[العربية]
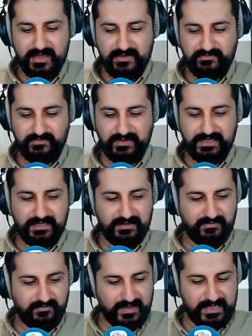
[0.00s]
في
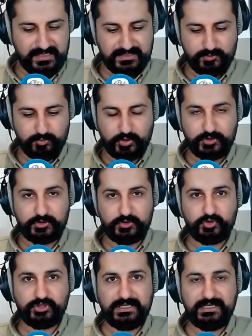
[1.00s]
فيسبوك
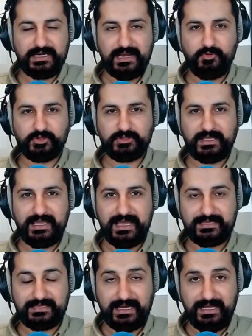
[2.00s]
تشير
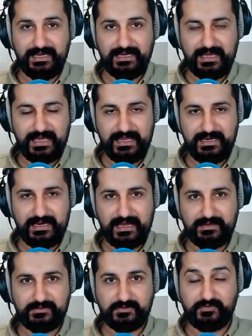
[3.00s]
المعطيات على
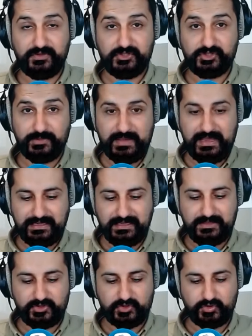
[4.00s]
الارض في
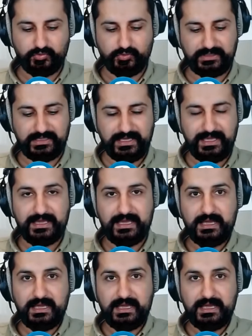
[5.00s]
شمالي سوريا